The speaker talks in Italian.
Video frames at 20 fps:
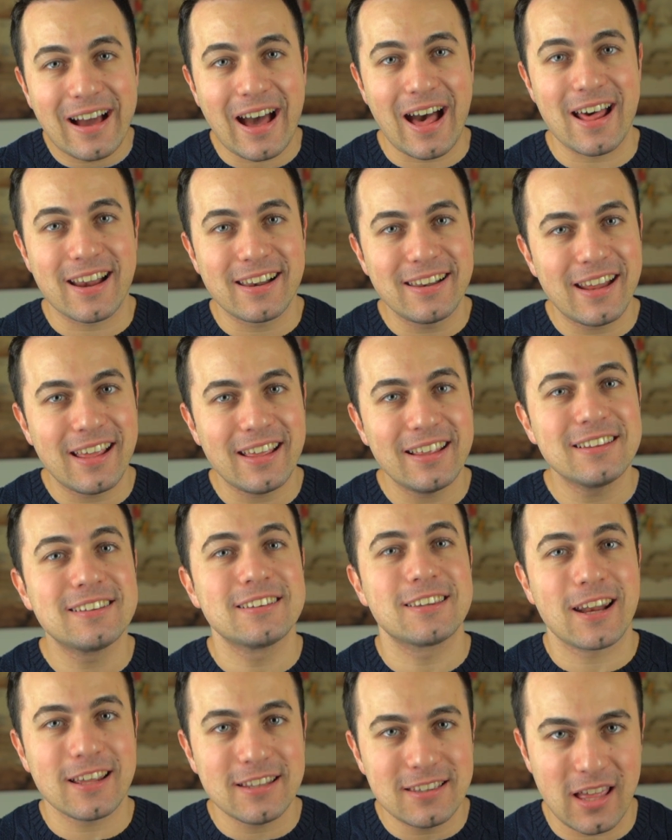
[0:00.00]
carne
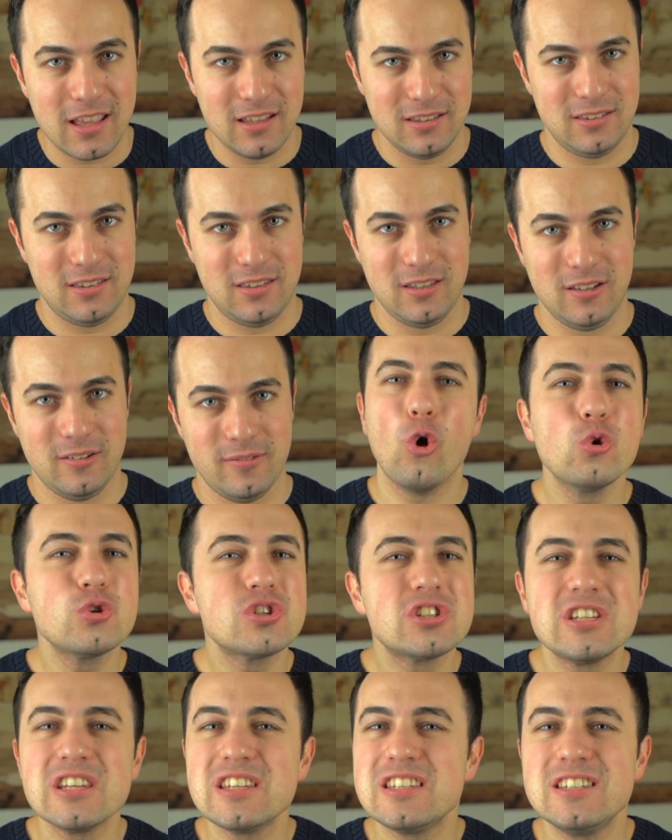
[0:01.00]
tra i denti.
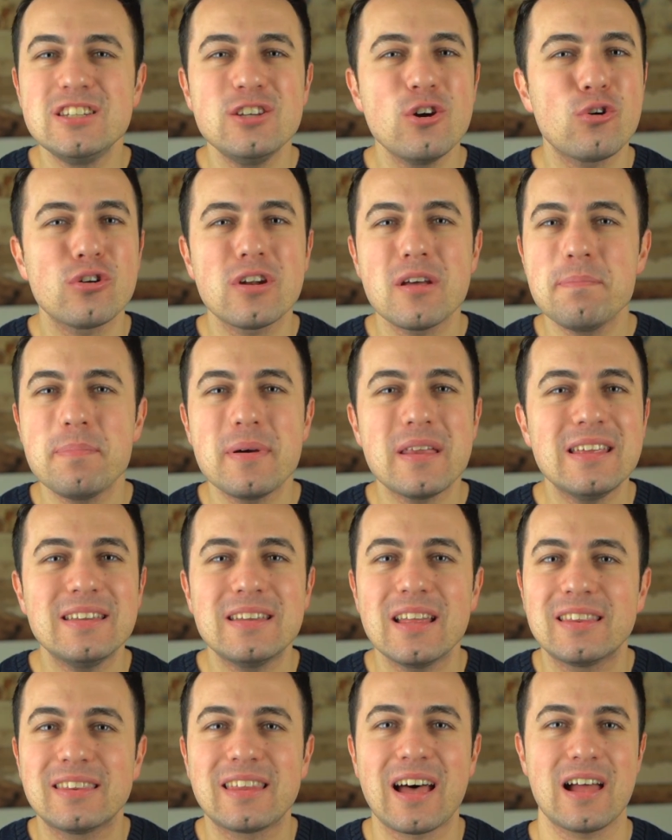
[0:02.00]
Ossessione per i
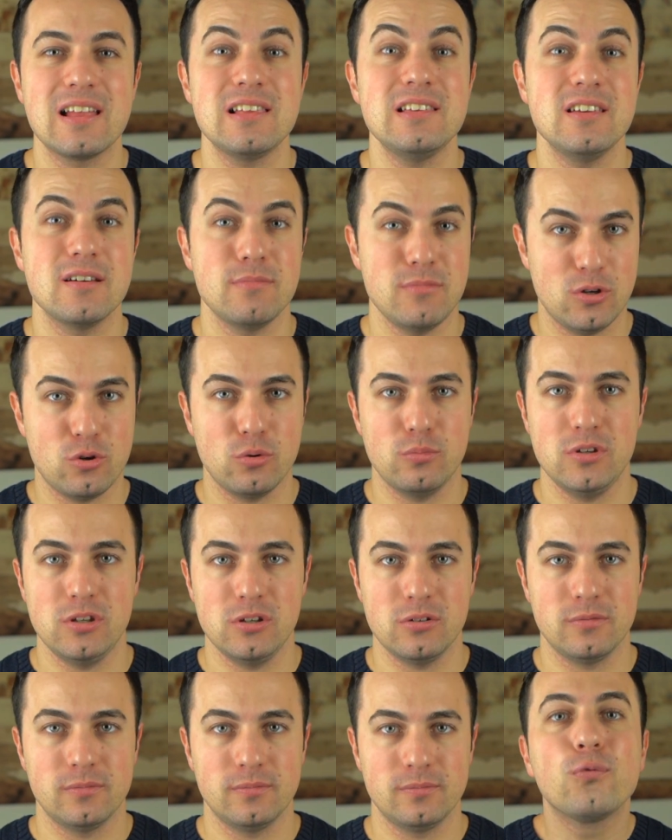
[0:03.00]
dettagli, amico
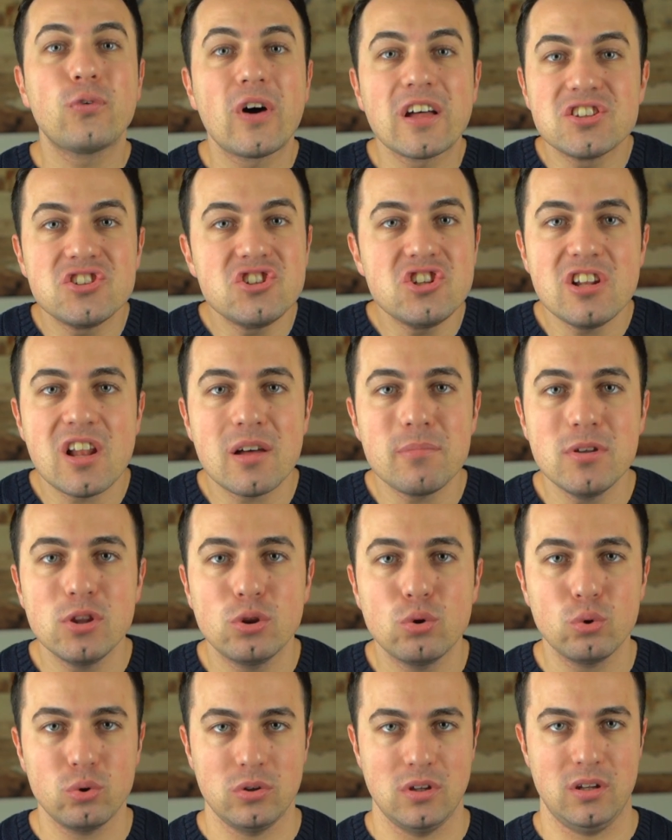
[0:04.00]
mio. Facci
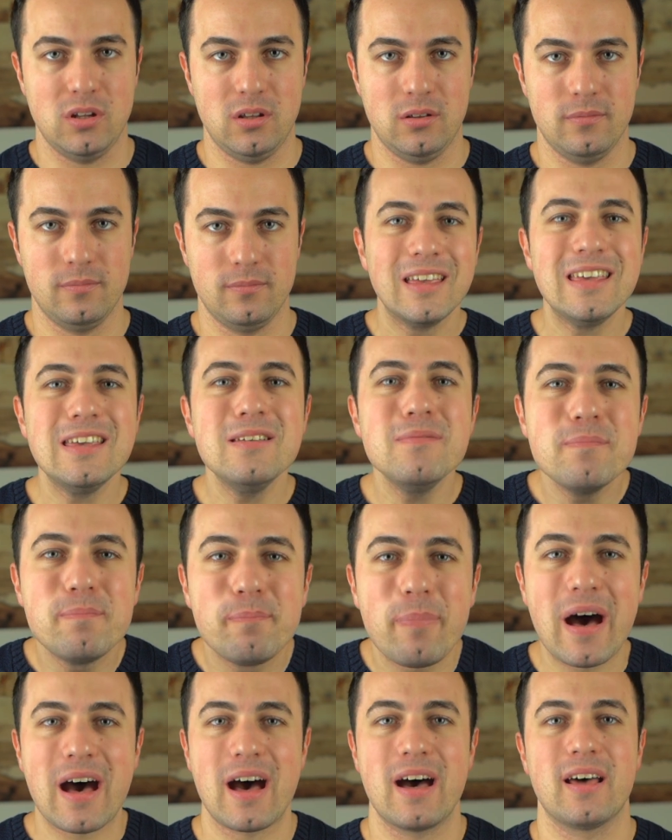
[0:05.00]
l'abitudine.
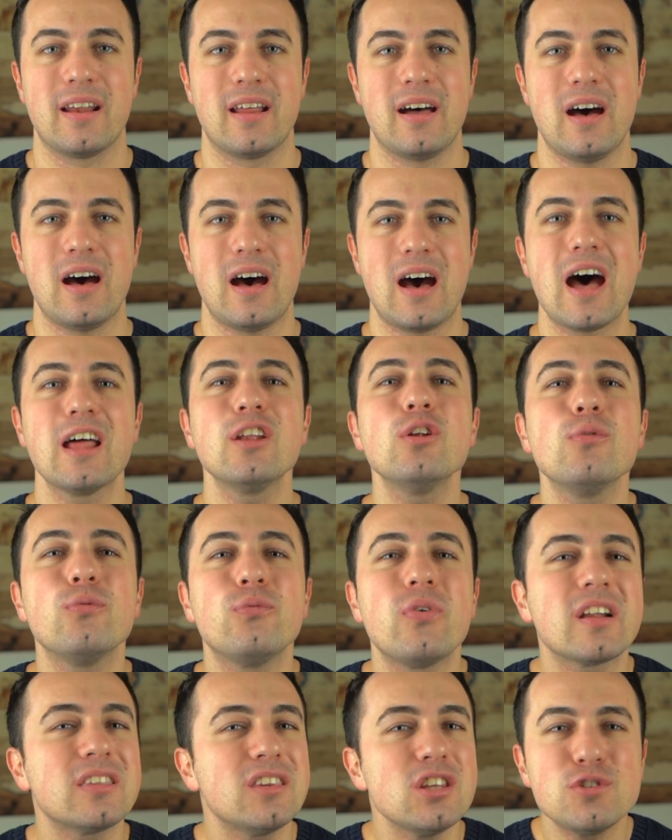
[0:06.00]
Impara a non
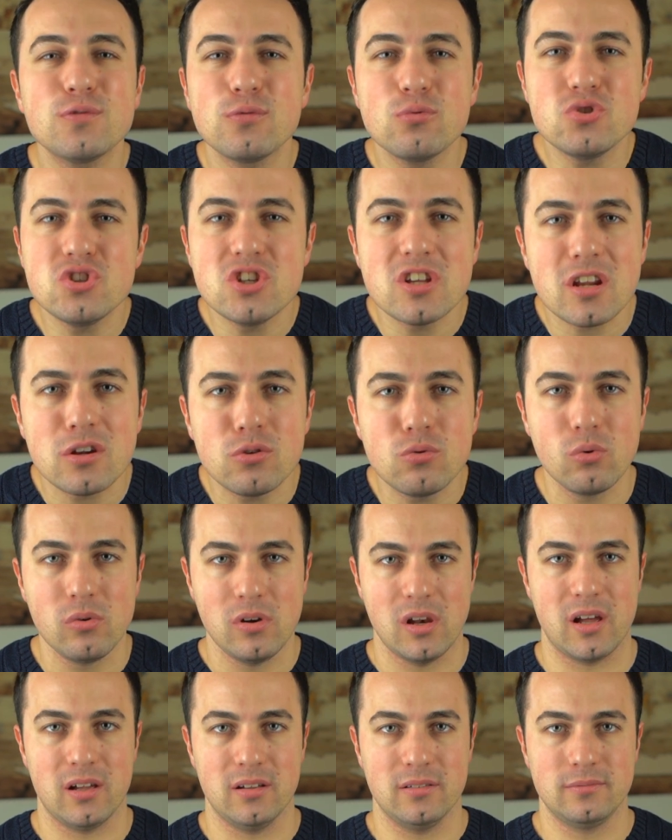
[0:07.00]
farti sfuggire
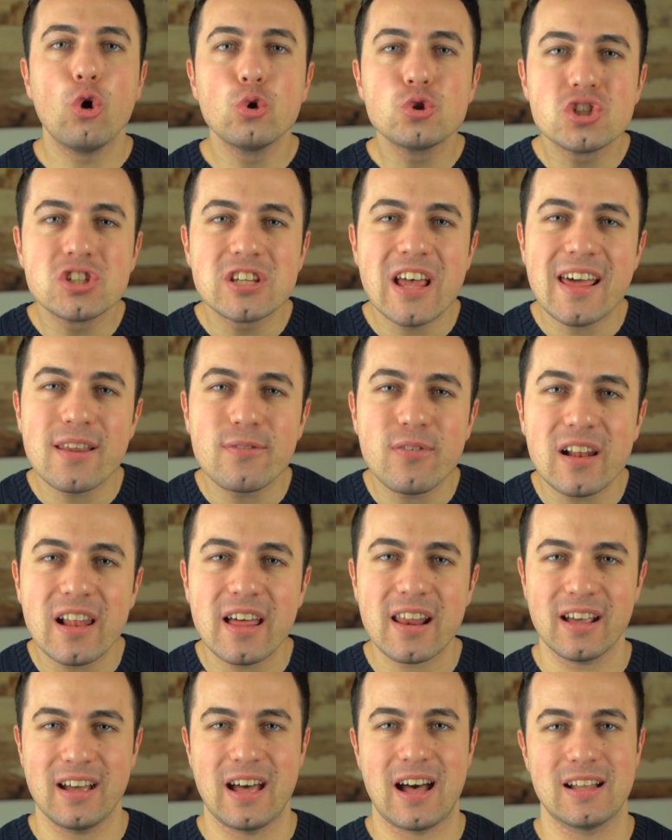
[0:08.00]
nulla. Osserva
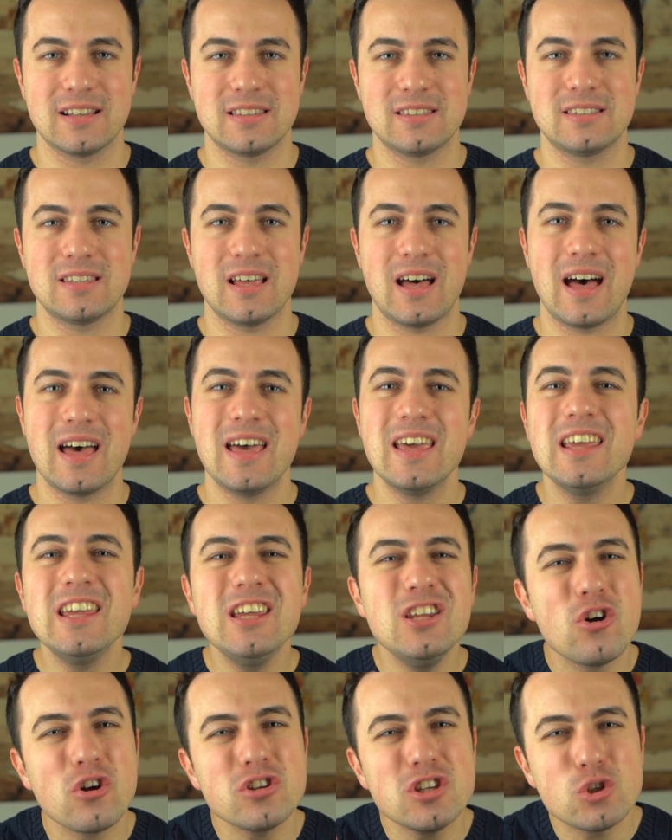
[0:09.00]
la ragazza
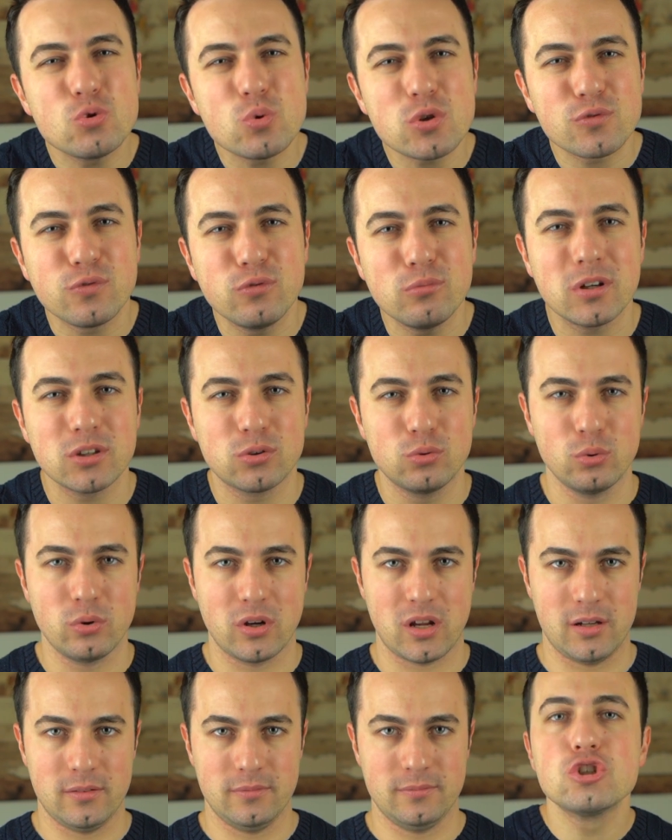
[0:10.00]
in ogni sua
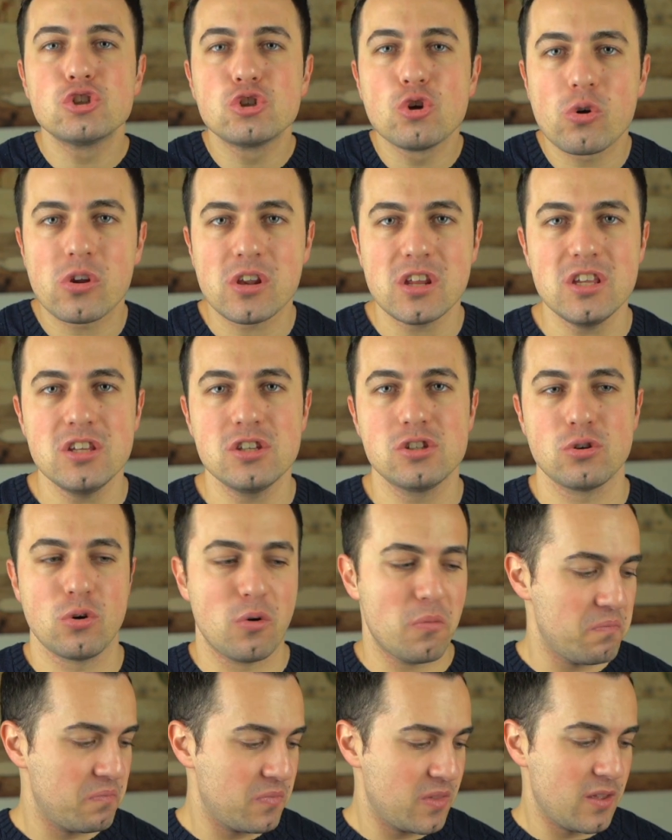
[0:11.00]
sfumatura.
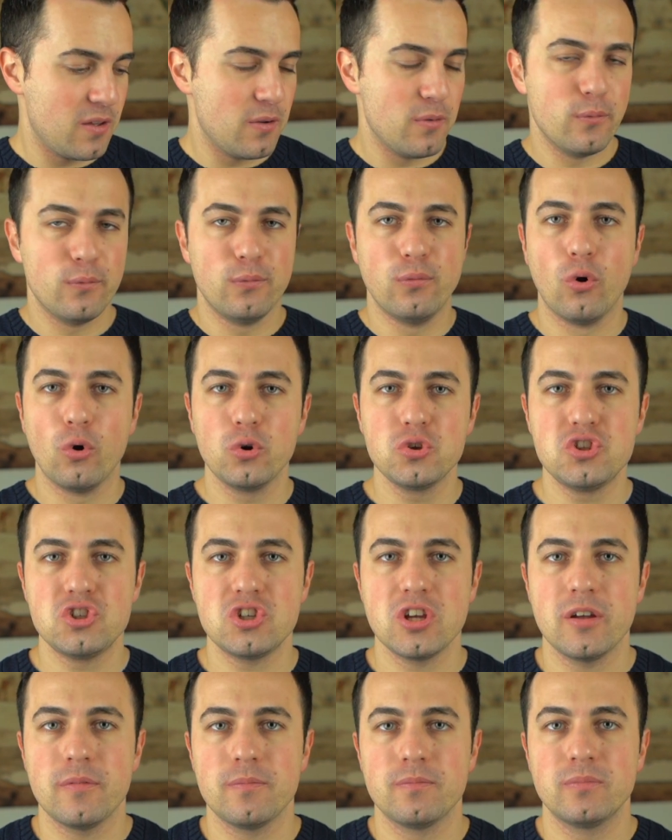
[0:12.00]
Sorriso,
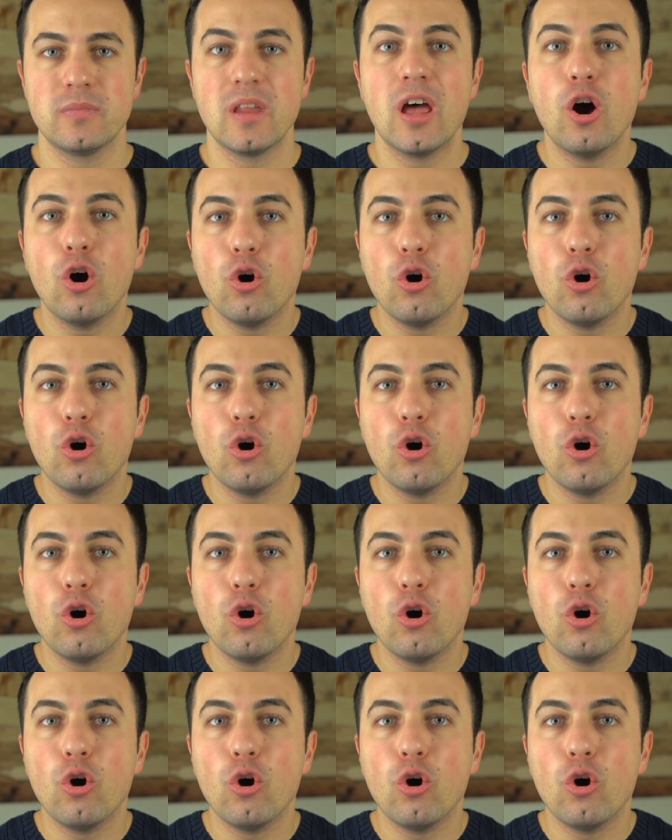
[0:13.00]
voce,